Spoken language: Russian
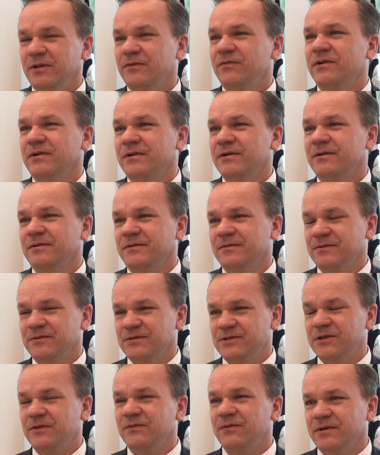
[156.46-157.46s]
наверное,
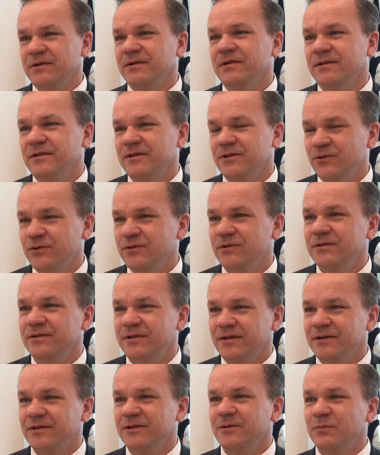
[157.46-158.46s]
северные народы
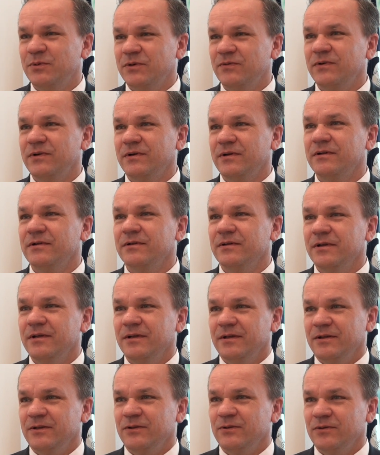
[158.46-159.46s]
так не привыкли,
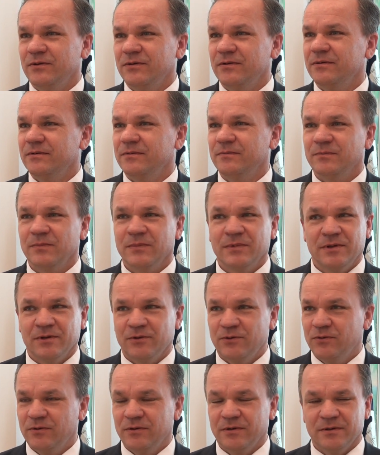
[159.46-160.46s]
но
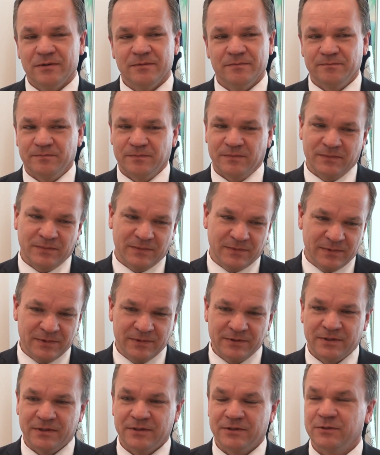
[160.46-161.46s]
такое,
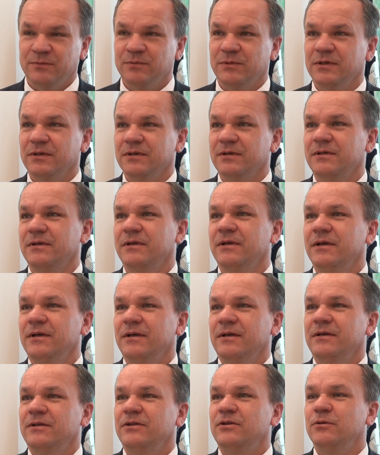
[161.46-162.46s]
скажем так,
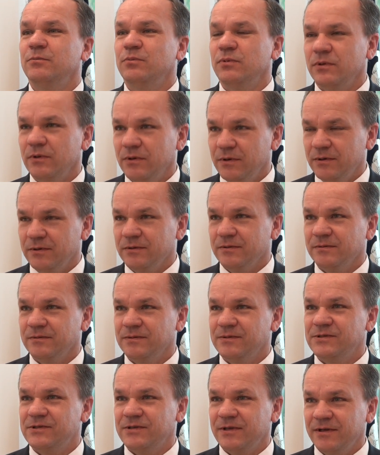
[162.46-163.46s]
тепло
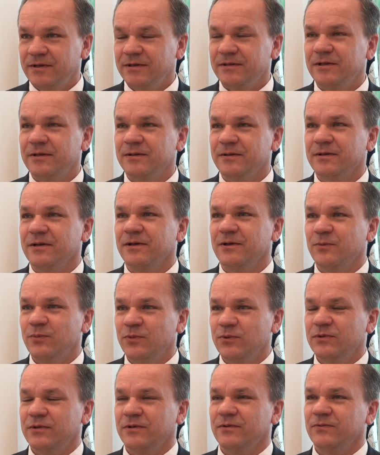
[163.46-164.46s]
сеяло, как
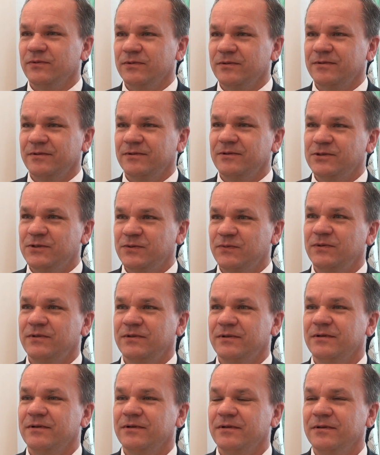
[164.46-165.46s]
будто вот
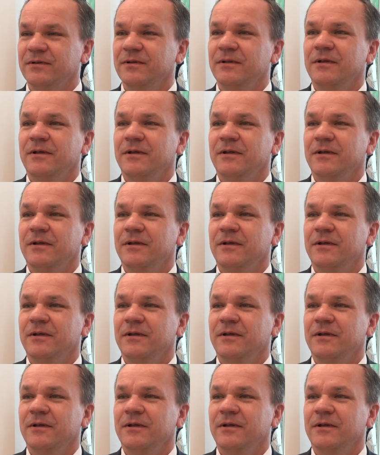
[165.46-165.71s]
действительно